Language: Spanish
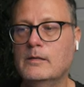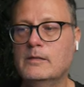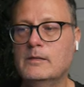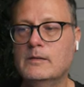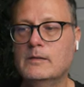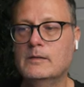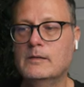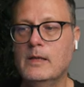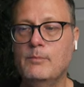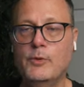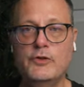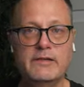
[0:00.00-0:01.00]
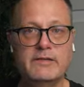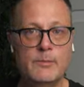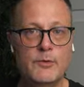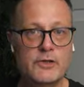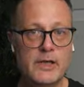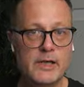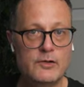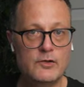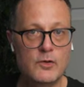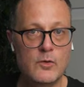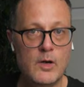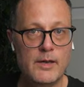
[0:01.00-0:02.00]
Si pusiésemos
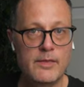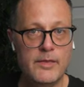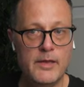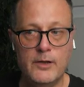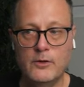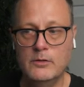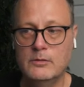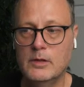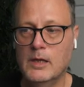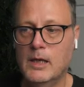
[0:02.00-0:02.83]
esto a cero,